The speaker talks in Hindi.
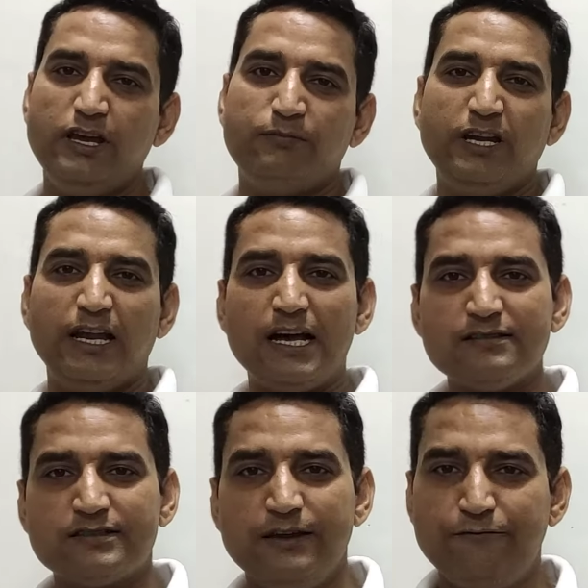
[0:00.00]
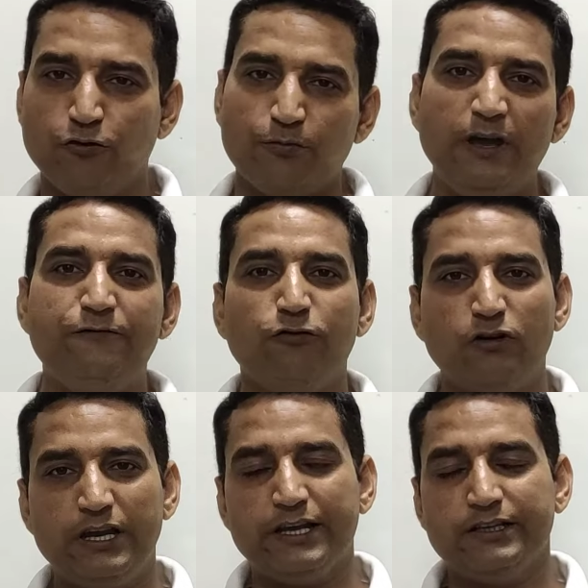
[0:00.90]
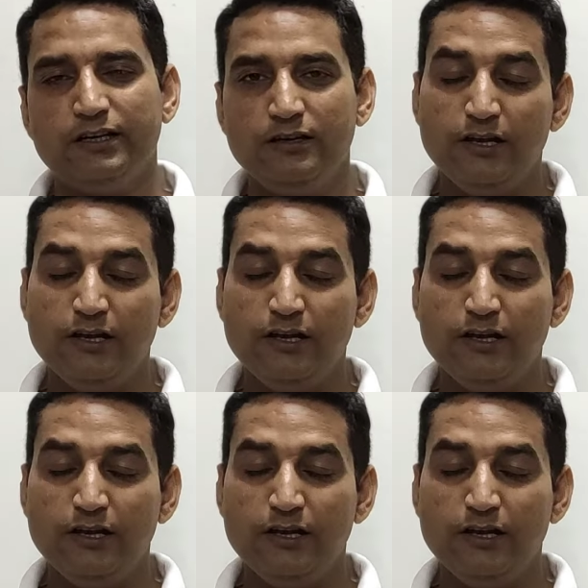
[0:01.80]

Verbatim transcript: हमने लास्ट टाइम फोर बाई फोर लिया था